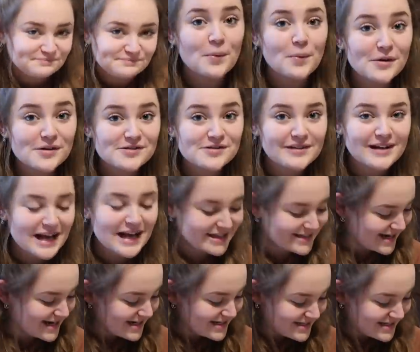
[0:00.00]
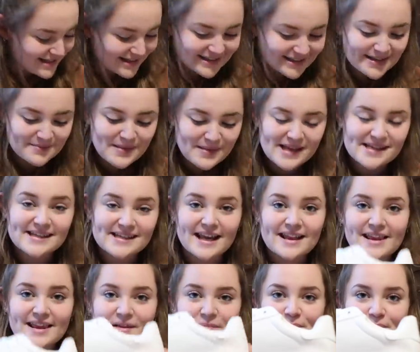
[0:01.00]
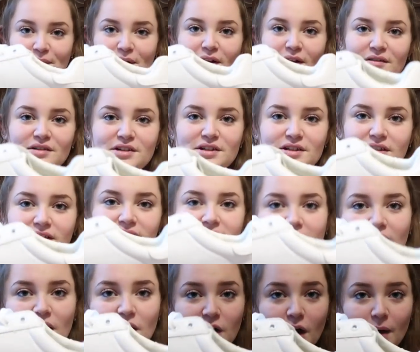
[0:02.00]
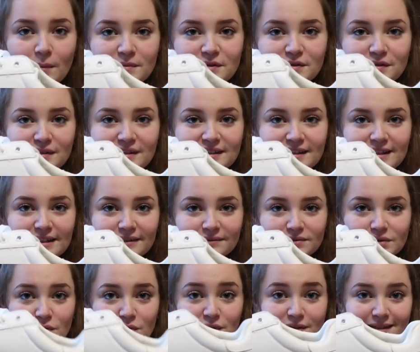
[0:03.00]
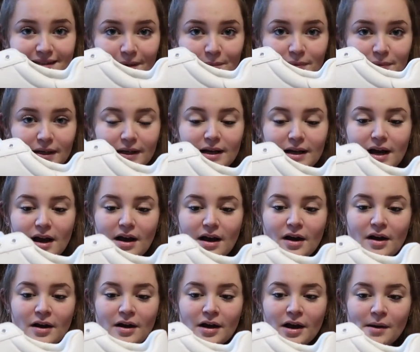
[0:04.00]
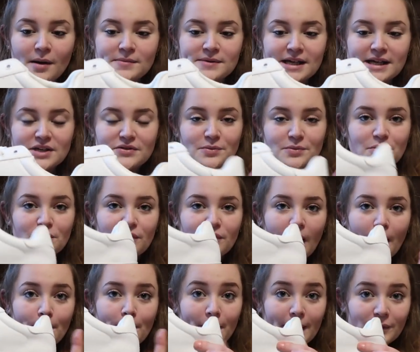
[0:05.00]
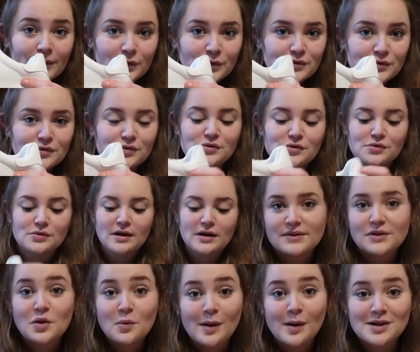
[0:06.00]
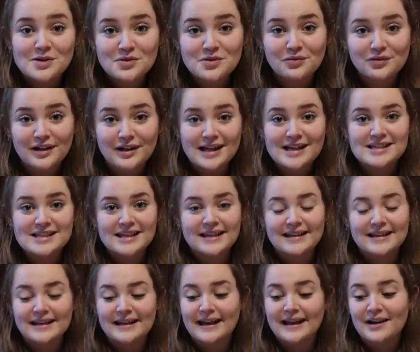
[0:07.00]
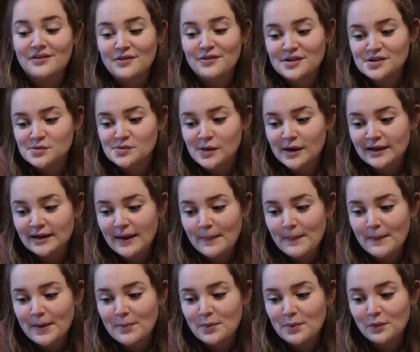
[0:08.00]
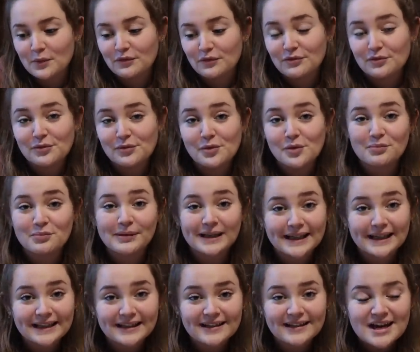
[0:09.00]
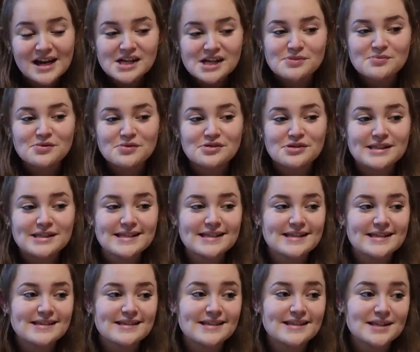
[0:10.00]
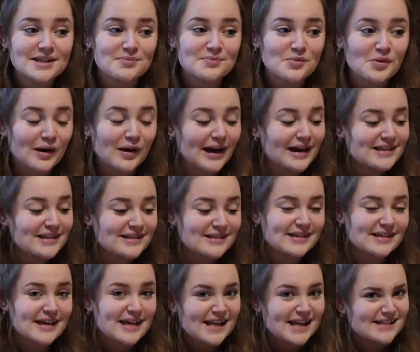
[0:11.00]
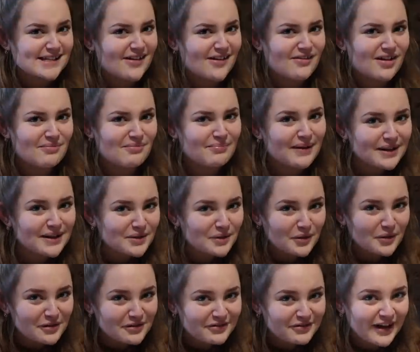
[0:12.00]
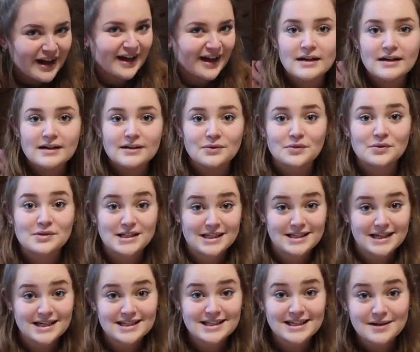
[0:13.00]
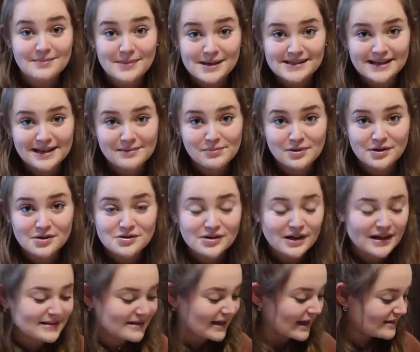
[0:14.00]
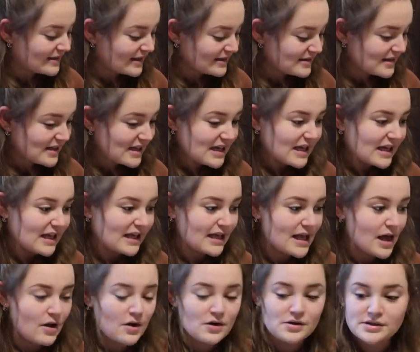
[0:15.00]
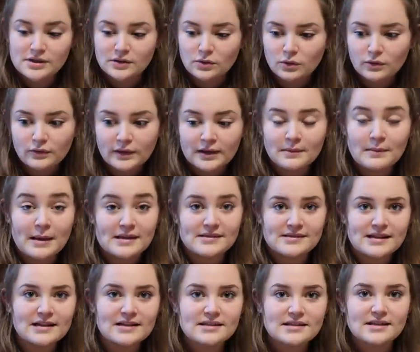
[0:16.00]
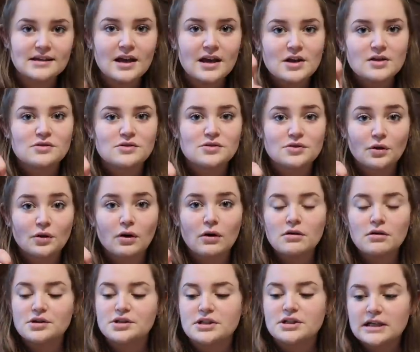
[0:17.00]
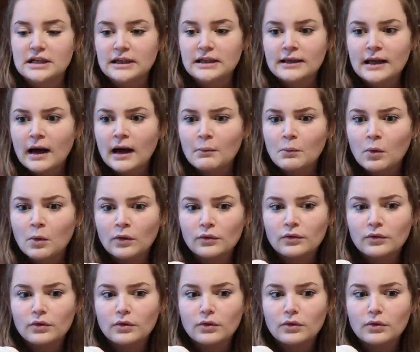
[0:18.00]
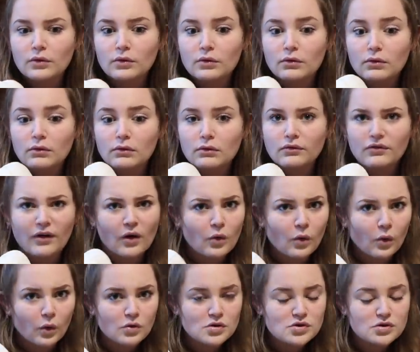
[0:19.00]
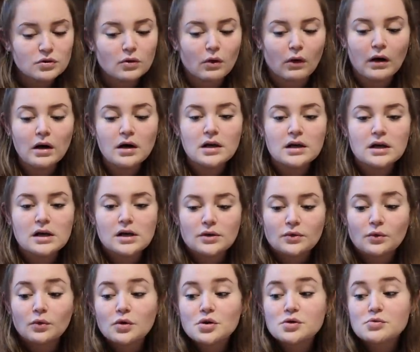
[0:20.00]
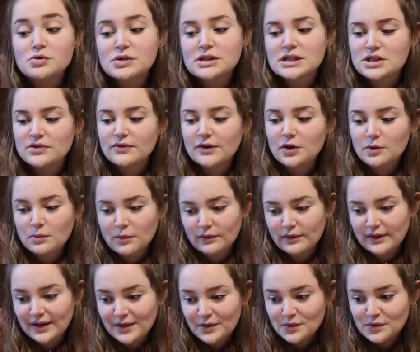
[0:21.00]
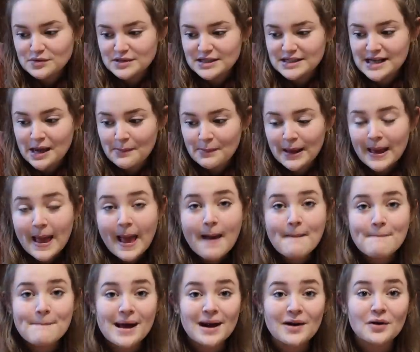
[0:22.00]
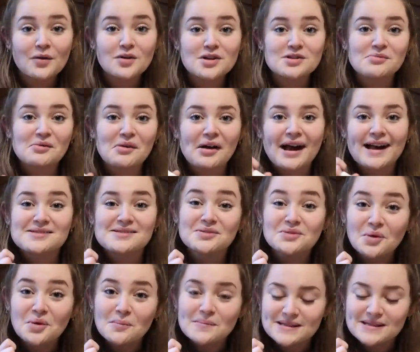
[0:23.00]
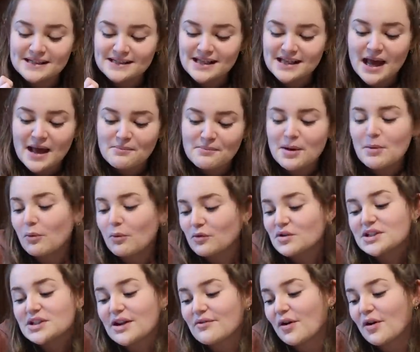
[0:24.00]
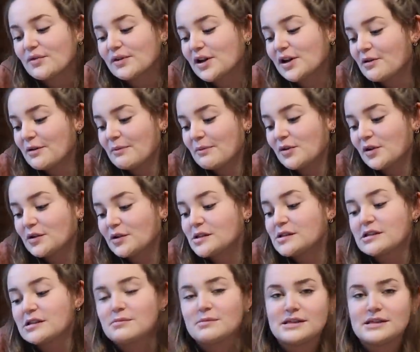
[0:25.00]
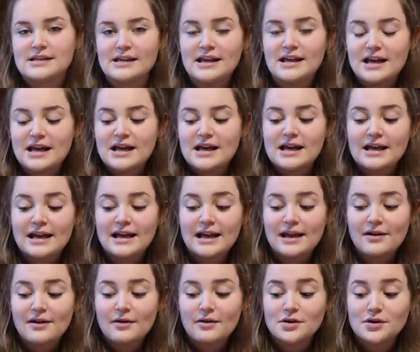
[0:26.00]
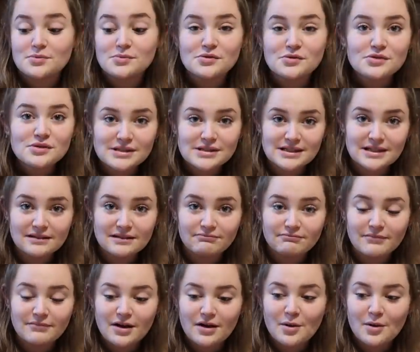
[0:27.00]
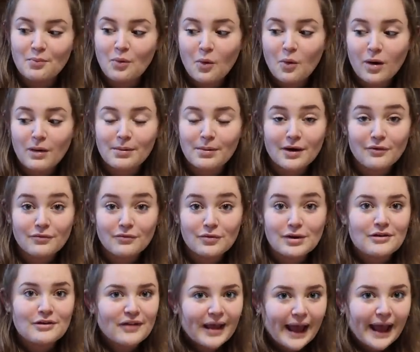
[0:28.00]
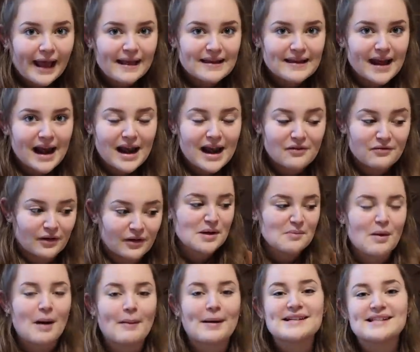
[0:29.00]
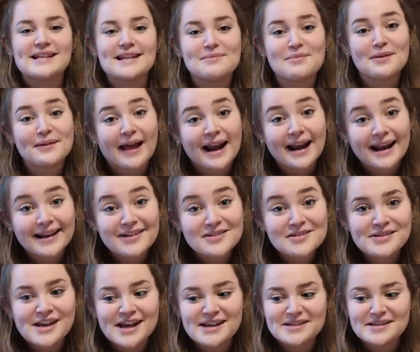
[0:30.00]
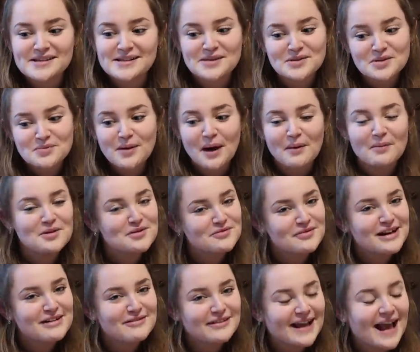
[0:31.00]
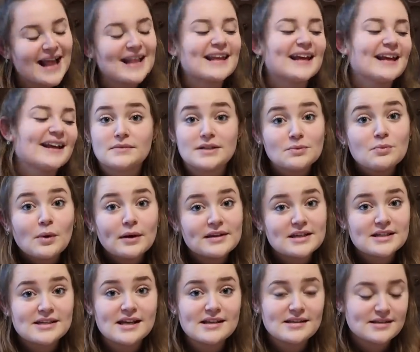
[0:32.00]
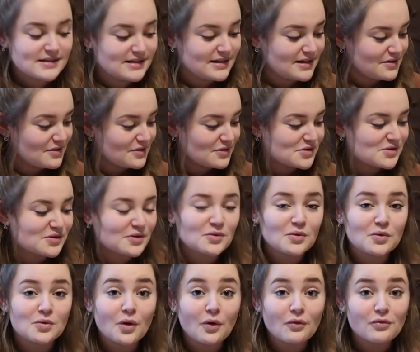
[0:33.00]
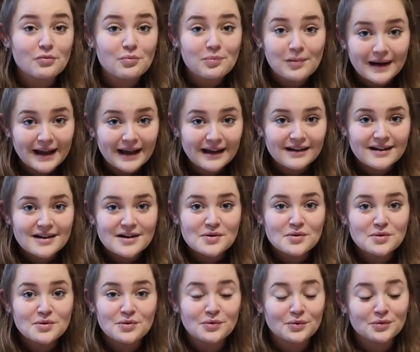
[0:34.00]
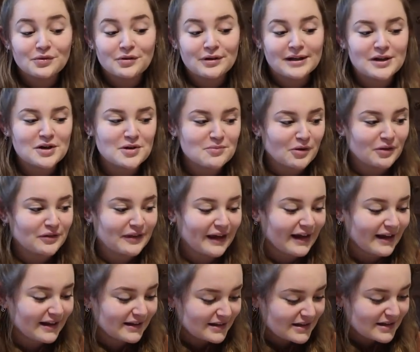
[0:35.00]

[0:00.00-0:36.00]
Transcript: Pour cela j'ai acheté des baskets blanches comme ceci, toute simple. Euh, comme ça, je vais pouvoir peindre dessus. De base, je voulais acheter des Air Force One, mais bon, vu le prix, je me suis dit, si je me rate, ça va pas trop le faire. Donc j'ai cherché des baskets blanches sur internet et euh, j'ai trouvé bah, celle-ci sur euh, Shein à moins de 20 euros je crois. Donc je me suis dit je vais commander, on sait jamais. Malheureusement elles sont trop petites mais bon j'avais envie quand même de customiser et je me suis dit euh, pourquoi pas vous les faire gagner à la fin. Après ça dépendra le résultat, si c'est super beau je vous les fais gagner. Dites-moi déjà si euh, ce concours vous plaît ou non dans les commentaires.